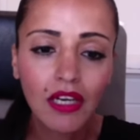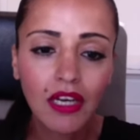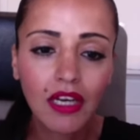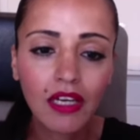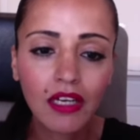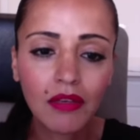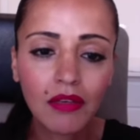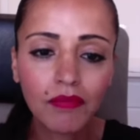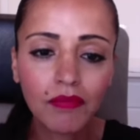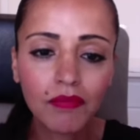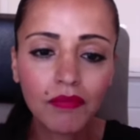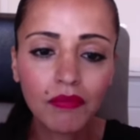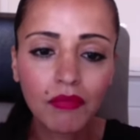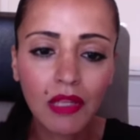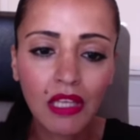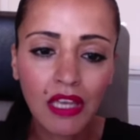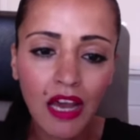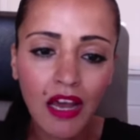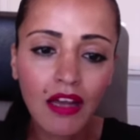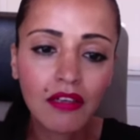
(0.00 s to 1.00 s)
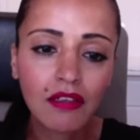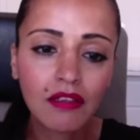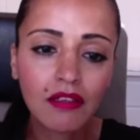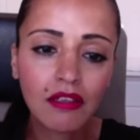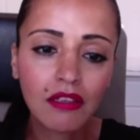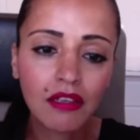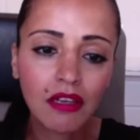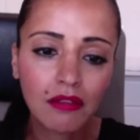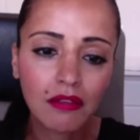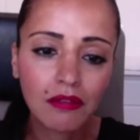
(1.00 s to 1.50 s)
Ähm, ja,
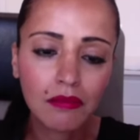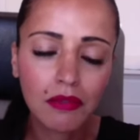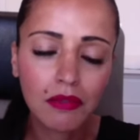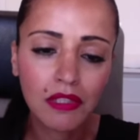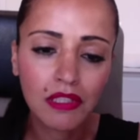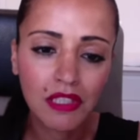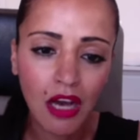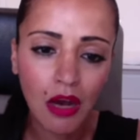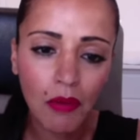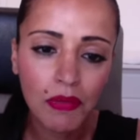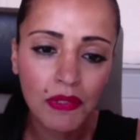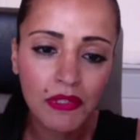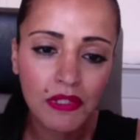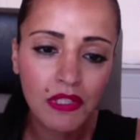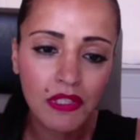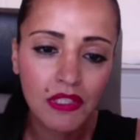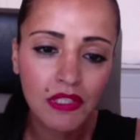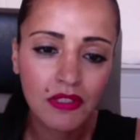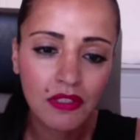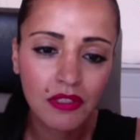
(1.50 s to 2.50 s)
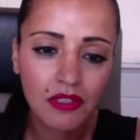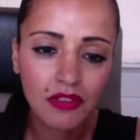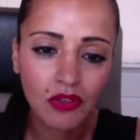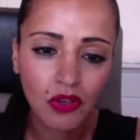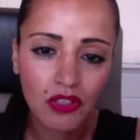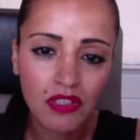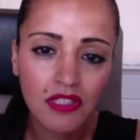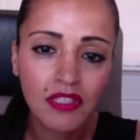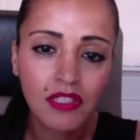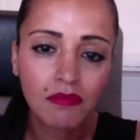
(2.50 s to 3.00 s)
ich glaube, es ist
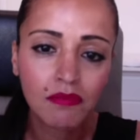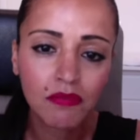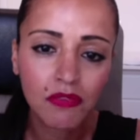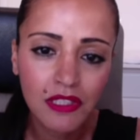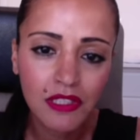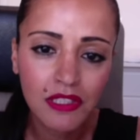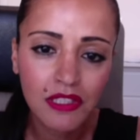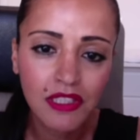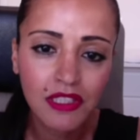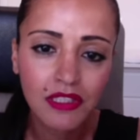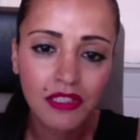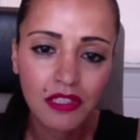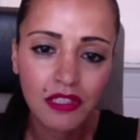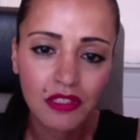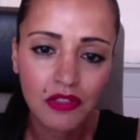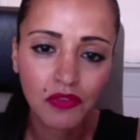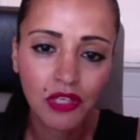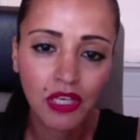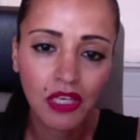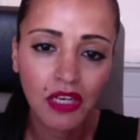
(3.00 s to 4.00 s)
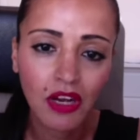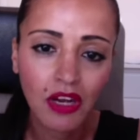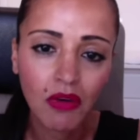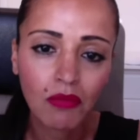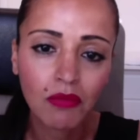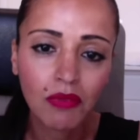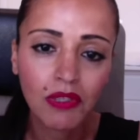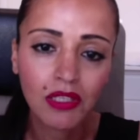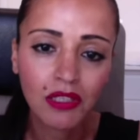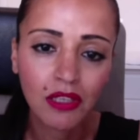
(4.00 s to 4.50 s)
trotzdem wichtig, dass wir den Glauben
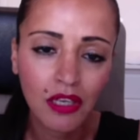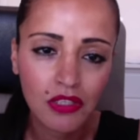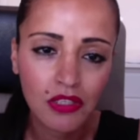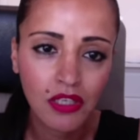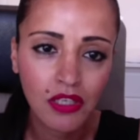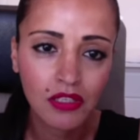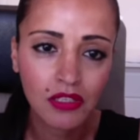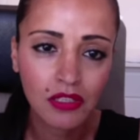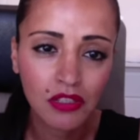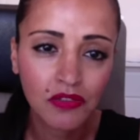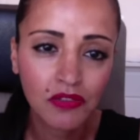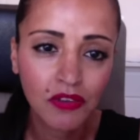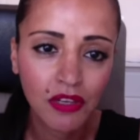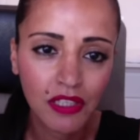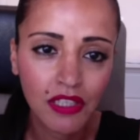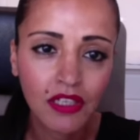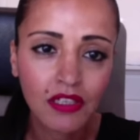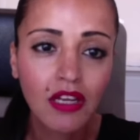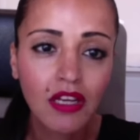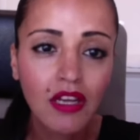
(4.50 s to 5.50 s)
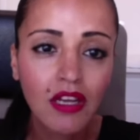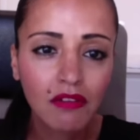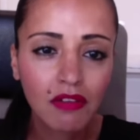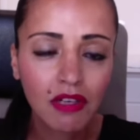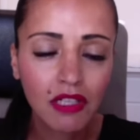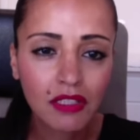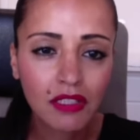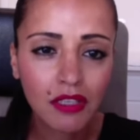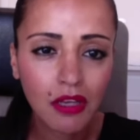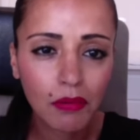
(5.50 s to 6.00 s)
an den Rechtsstaat nicht verlieren.
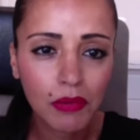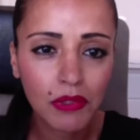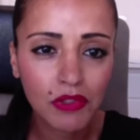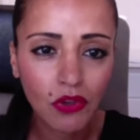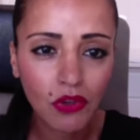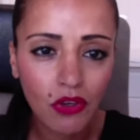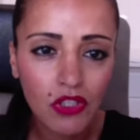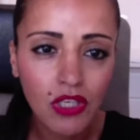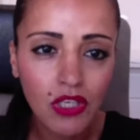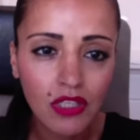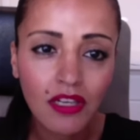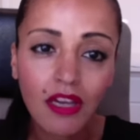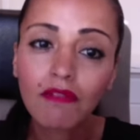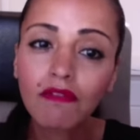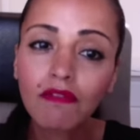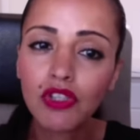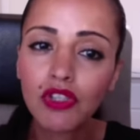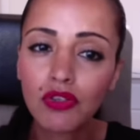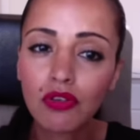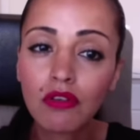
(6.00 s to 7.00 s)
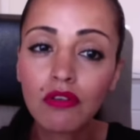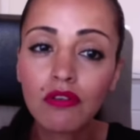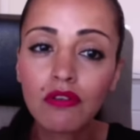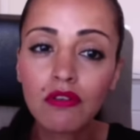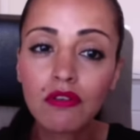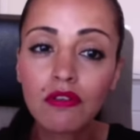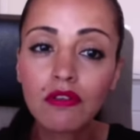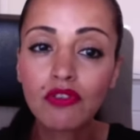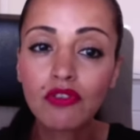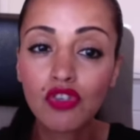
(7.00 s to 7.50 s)
Weil ich glaube, in Deutschland haben wir
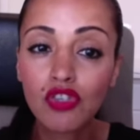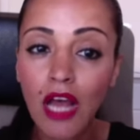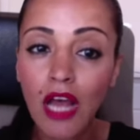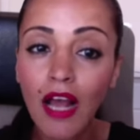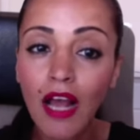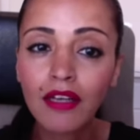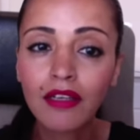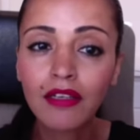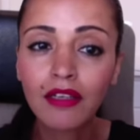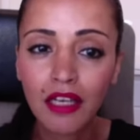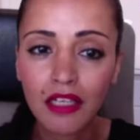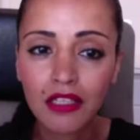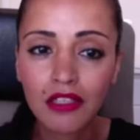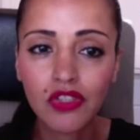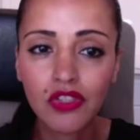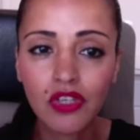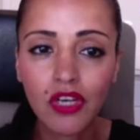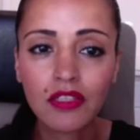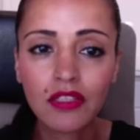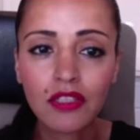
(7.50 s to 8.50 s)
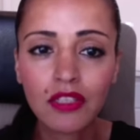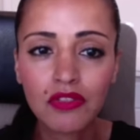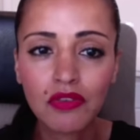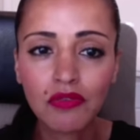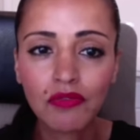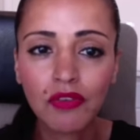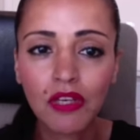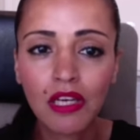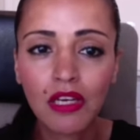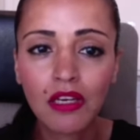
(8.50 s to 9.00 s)
schon einen starken Rechtsstaat.
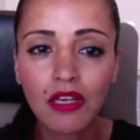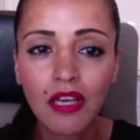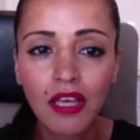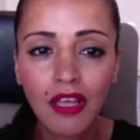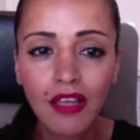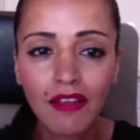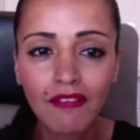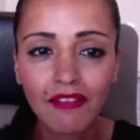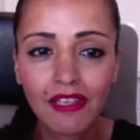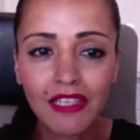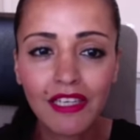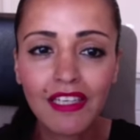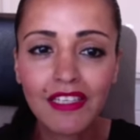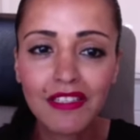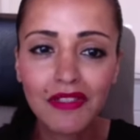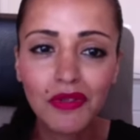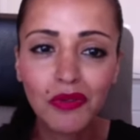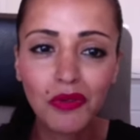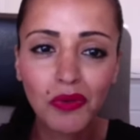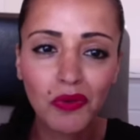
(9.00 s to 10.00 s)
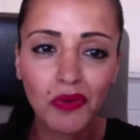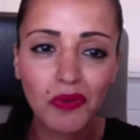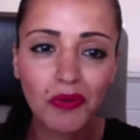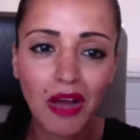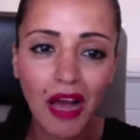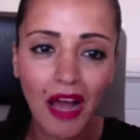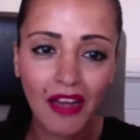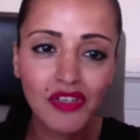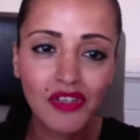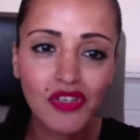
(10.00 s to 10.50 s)
Also wir, mhm. wenn ich so
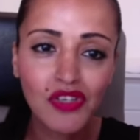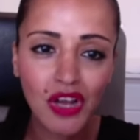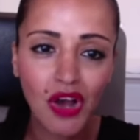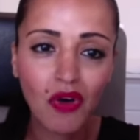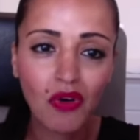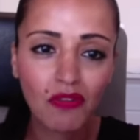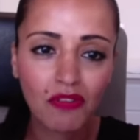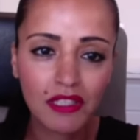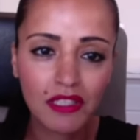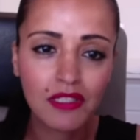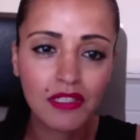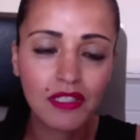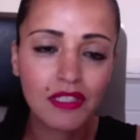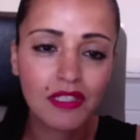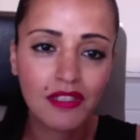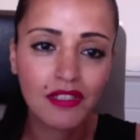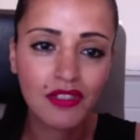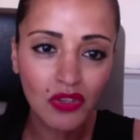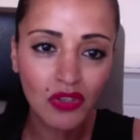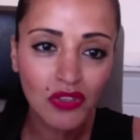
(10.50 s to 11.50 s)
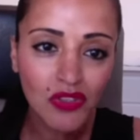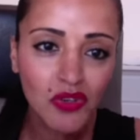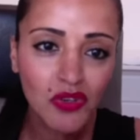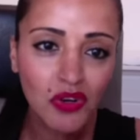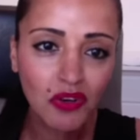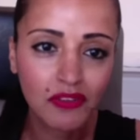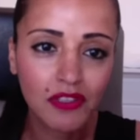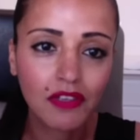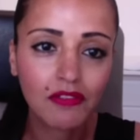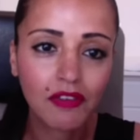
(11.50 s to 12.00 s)
anschaue, was sonst
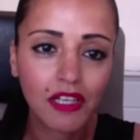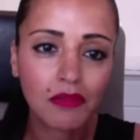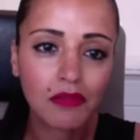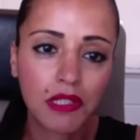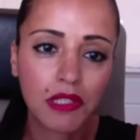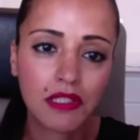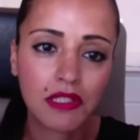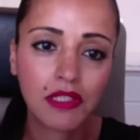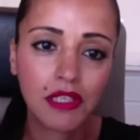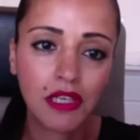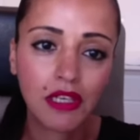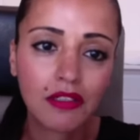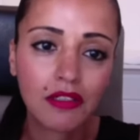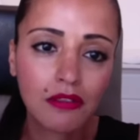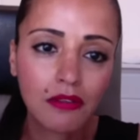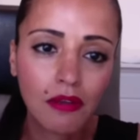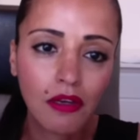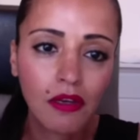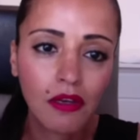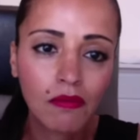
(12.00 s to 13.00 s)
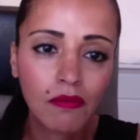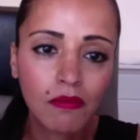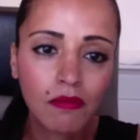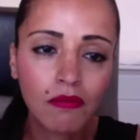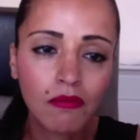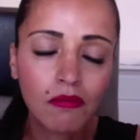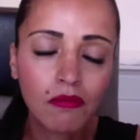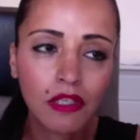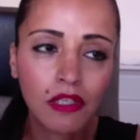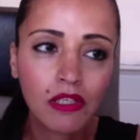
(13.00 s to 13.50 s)
auf der Welt passiert,
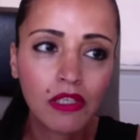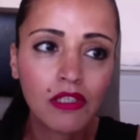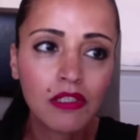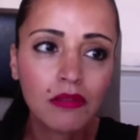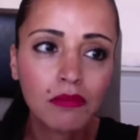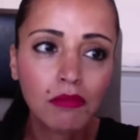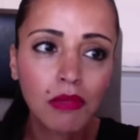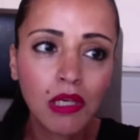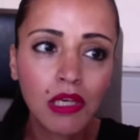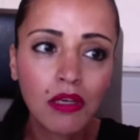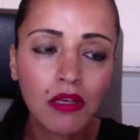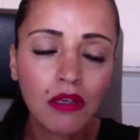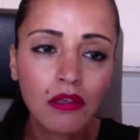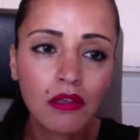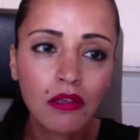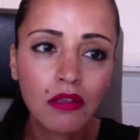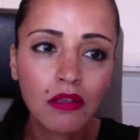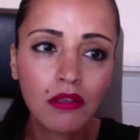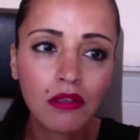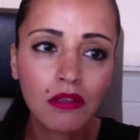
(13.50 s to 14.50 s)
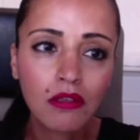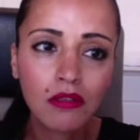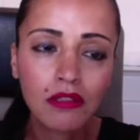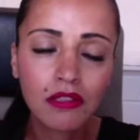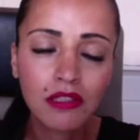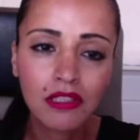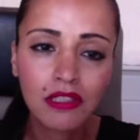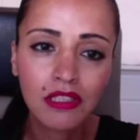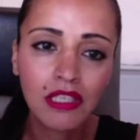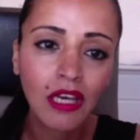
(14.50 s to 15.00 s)
ähm, wenn ich mir äh,
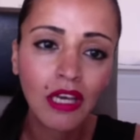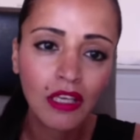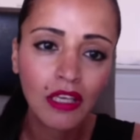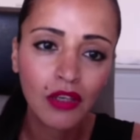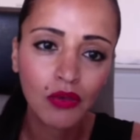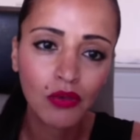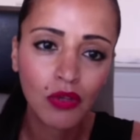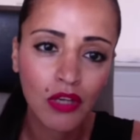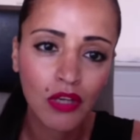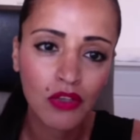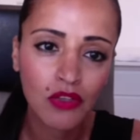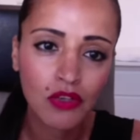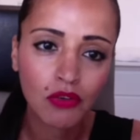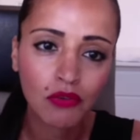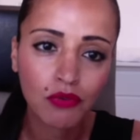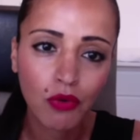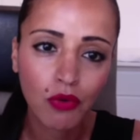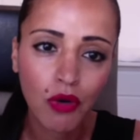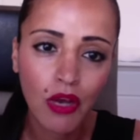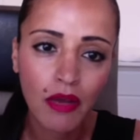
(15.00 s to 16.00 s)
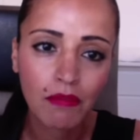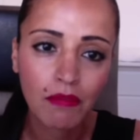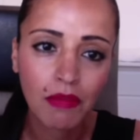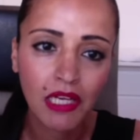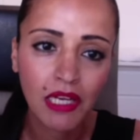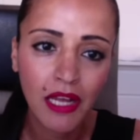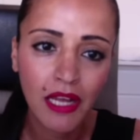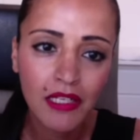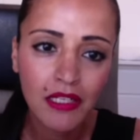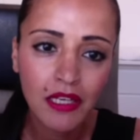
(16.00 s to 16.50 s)
die Region anschaue, woher
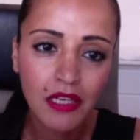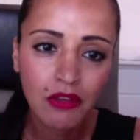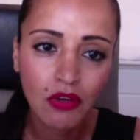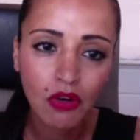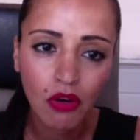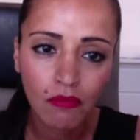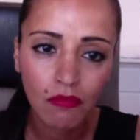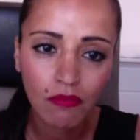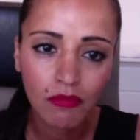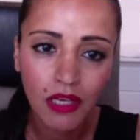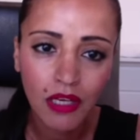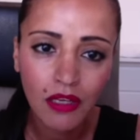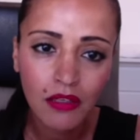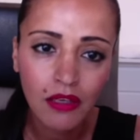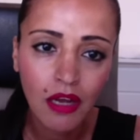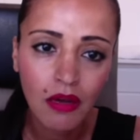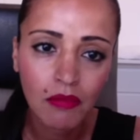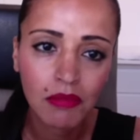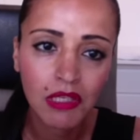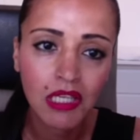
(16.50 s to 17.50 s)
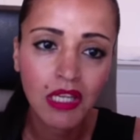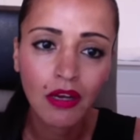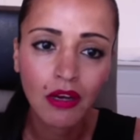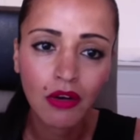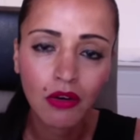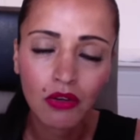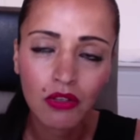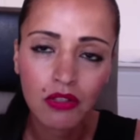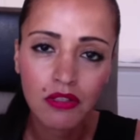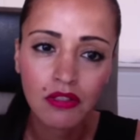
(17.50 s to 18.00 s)
meine Eltern kommen, ja, nah
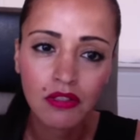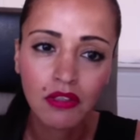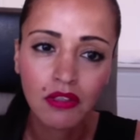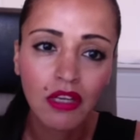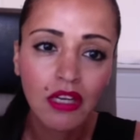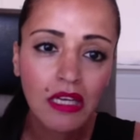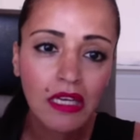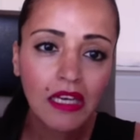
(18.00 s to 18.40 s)
Mittlerer Osten.